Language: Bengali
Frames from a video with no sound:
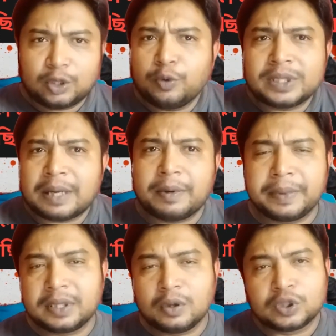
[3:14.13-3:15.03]
খুবই
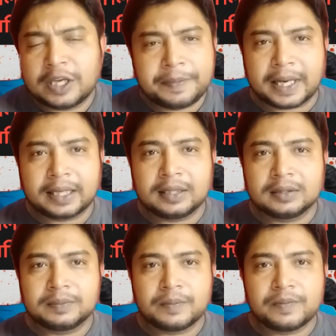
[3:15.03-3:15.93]
স্বাভাবিক হতেই পারে
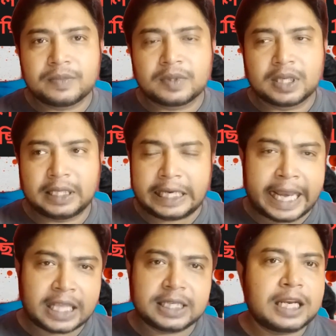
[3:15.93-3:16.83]
এটা
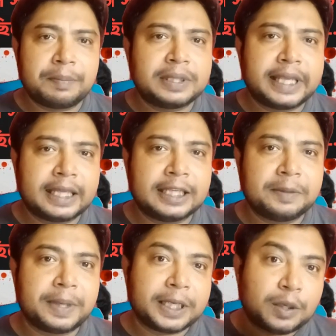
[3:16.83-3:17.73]
ন্যাচারাল আমরা দেখে
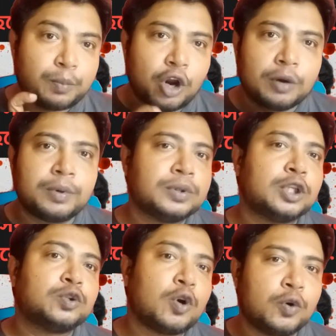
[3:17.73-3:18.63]
থাকি বাট এটার ভয়াবহতা
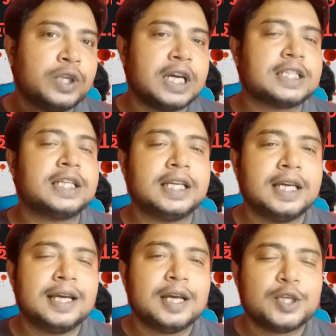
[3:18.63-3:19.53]
তখনই আসে
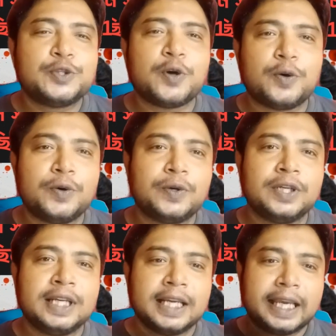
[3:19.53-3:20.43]
যখন
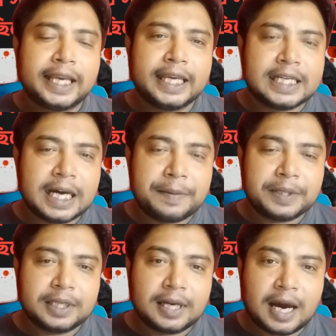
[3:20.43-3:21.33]
এটা
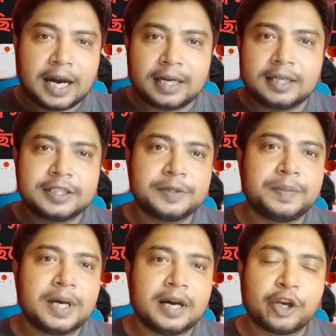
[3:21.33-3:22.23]
আমাদের হার্ট ডিজিজ
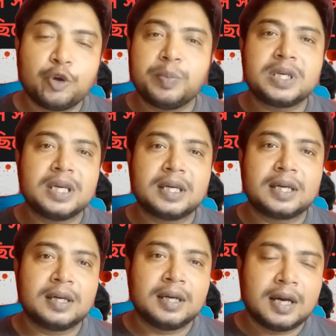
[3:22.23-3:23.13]
বা রিউমেটিক
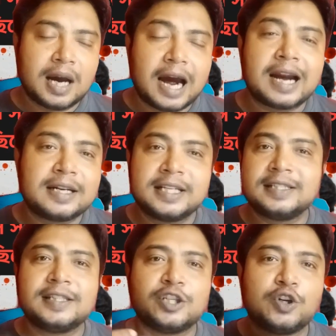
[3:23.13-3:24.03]
হার্ট
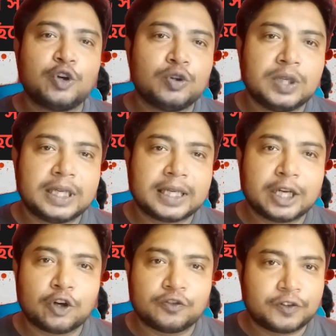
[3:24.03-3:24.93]
ডিজিজে যখন এটাকে
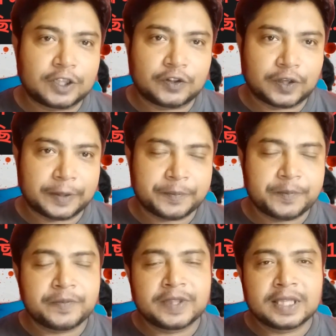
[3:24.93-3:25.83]
কনভার্ট করে
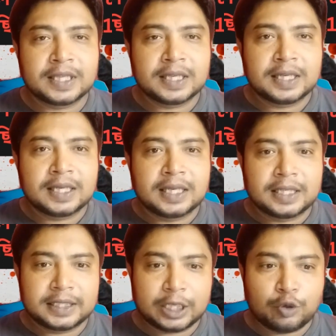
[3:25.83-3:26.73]

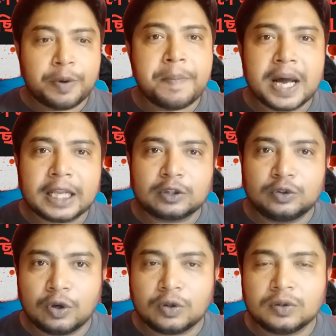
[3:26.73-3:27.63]
যেটা খুবই
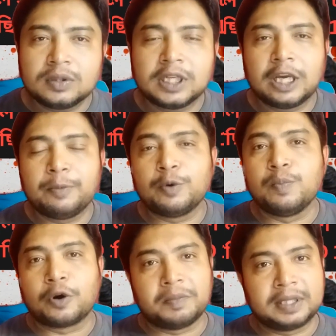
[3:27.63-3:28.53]
মারাত্মক এবং
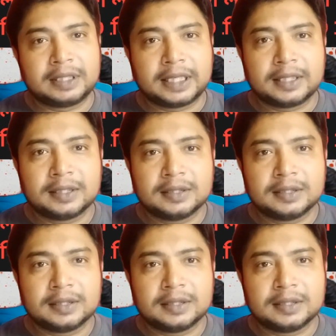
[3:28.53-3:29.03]
মর্মান্তিক